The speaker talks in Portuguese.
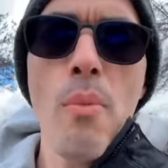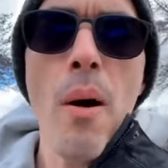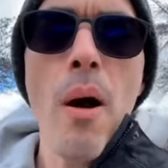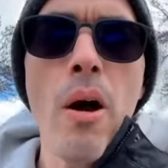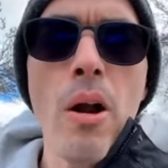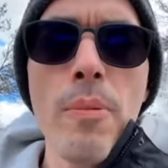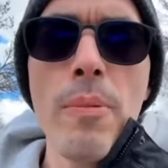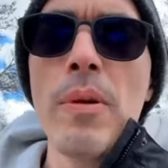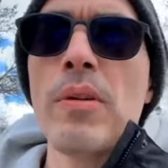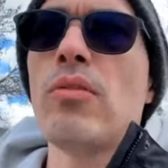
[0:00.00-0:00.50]
uma
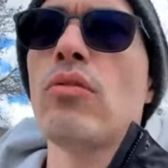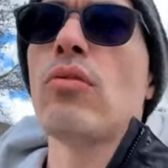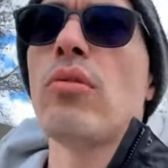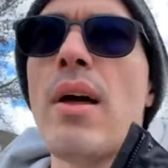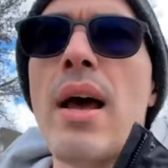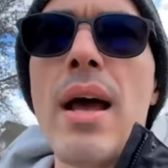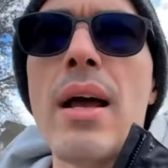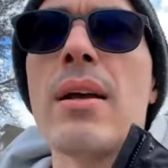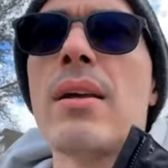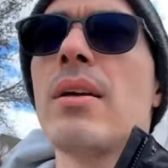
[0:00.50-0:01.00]
hora para
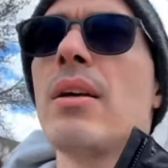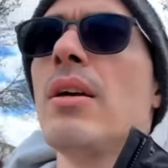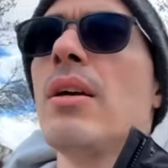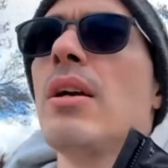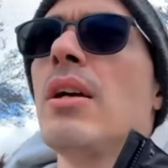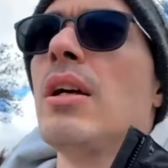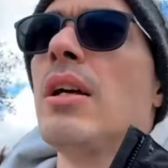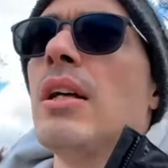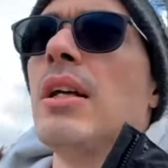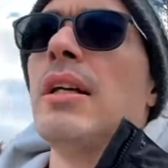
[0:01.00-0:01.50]
estudar,
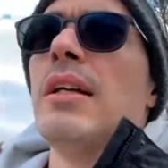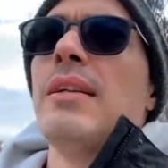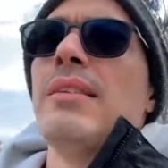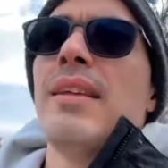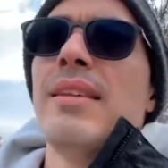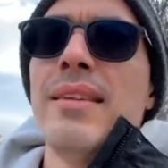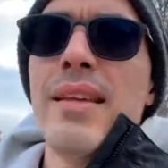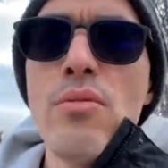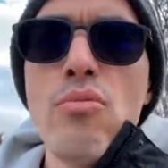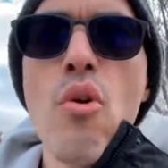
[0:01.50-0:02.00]

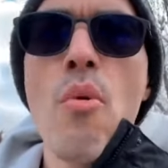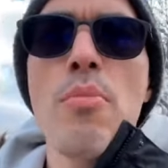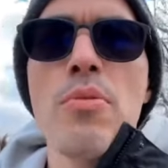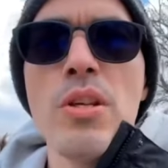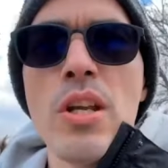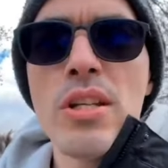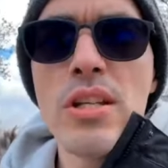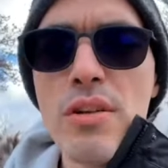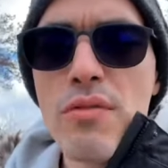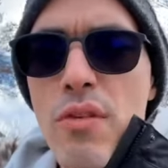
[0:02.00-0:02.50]
você tem um
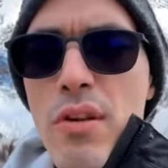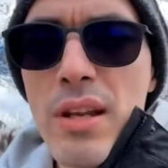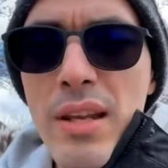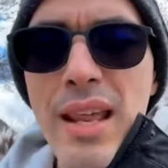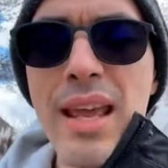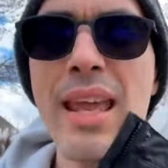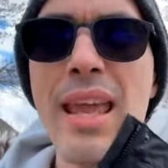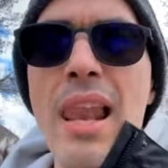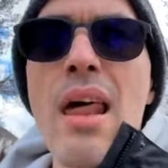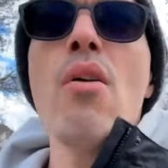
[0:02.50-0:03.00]
objetivo ali
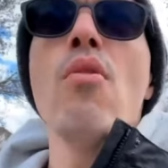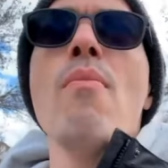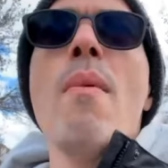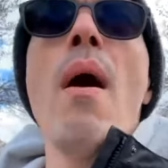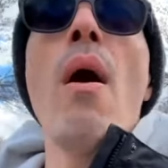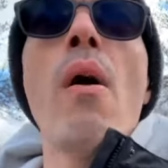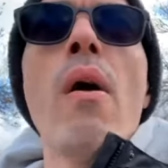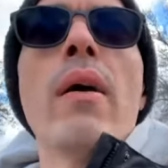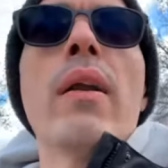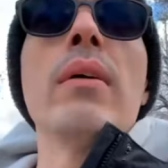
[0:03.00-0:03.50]
naquela
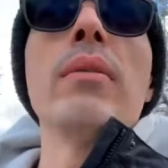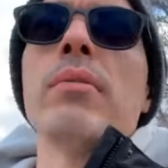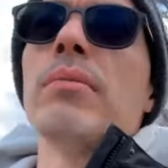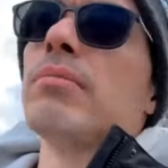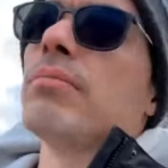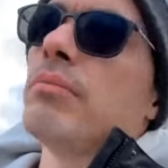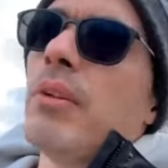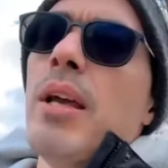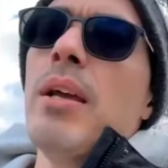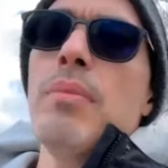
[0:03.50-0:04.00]
uma hora,
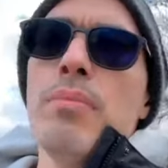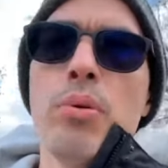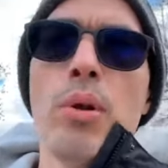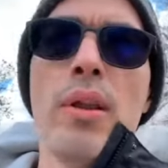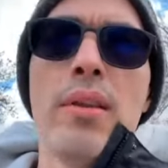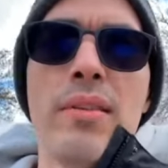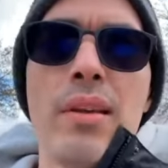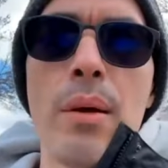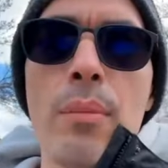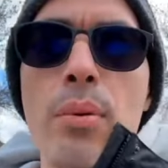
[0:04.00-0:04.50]
né? Por
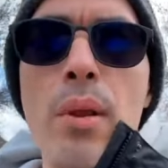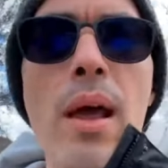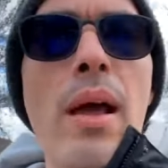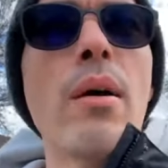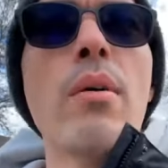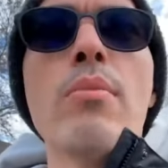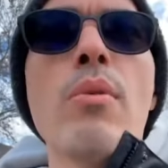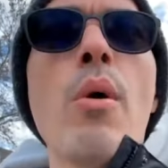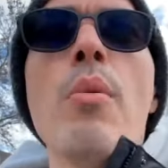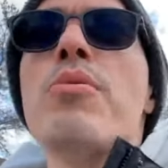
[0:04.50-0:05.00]
exemplo,
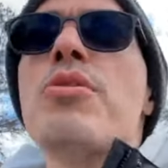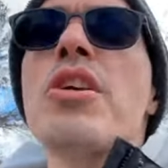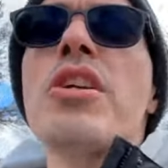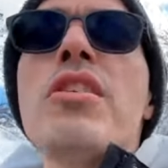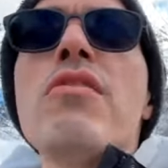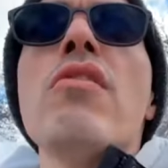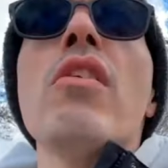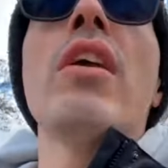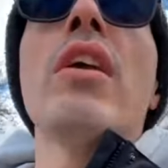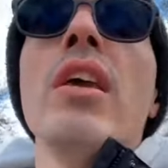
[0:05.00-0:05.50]
ah, meu
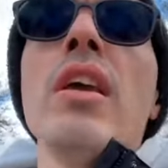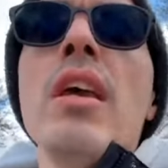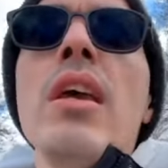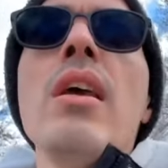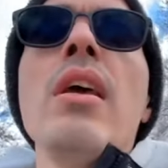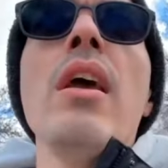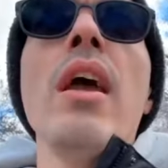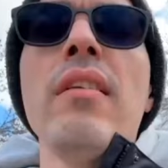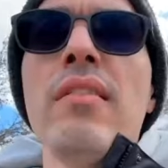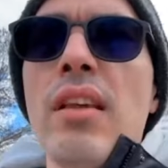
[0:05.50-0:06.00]
objetivo
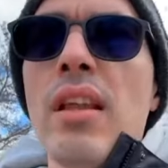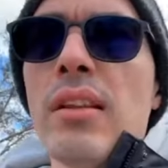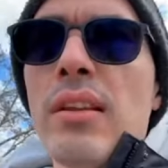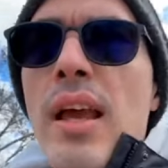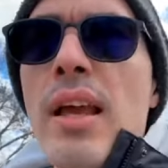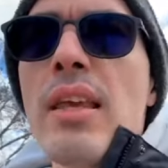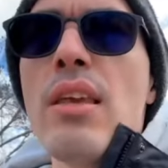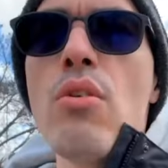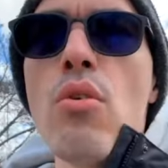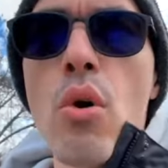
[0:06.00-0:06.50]
aqui é
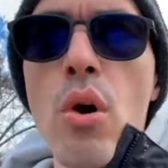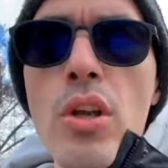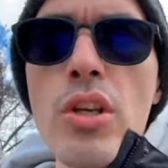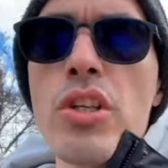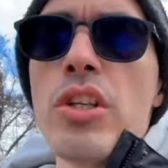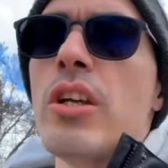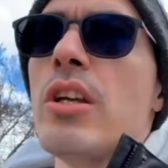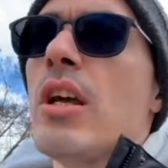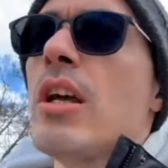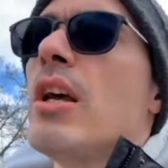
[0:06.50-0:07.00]
sentar aqui
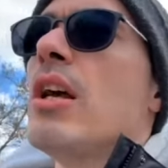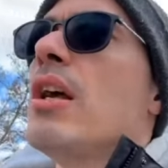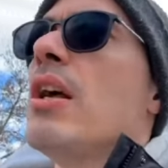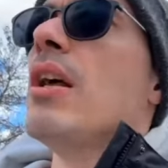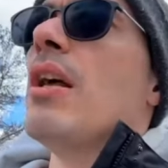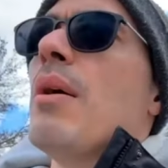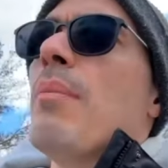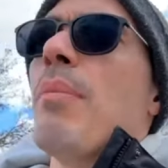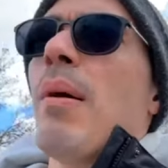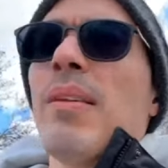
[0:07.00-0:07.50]
hoje,
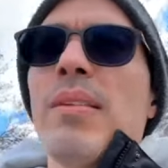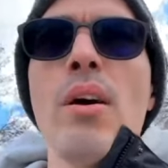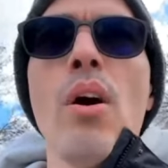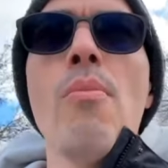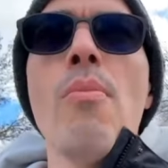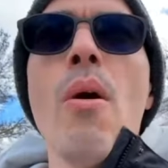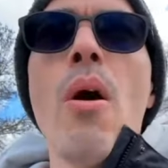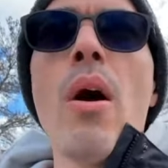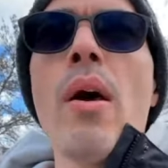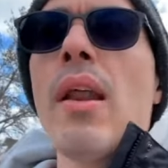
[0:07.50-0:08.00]
passar
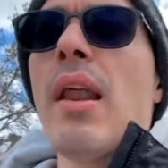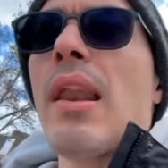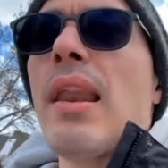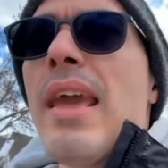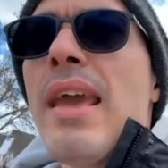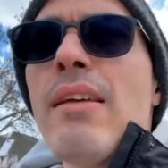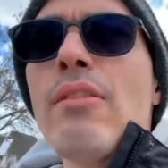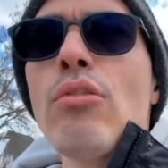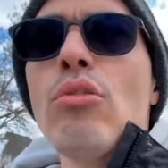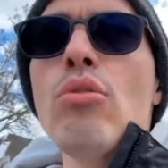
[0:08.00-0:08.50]
uma hora
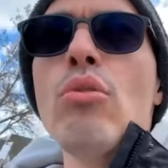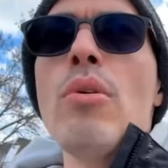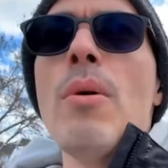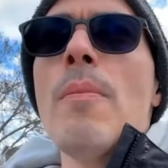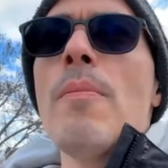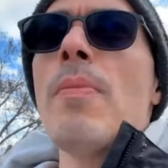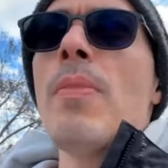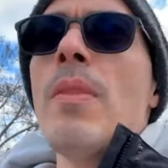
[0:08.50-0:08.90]
lendo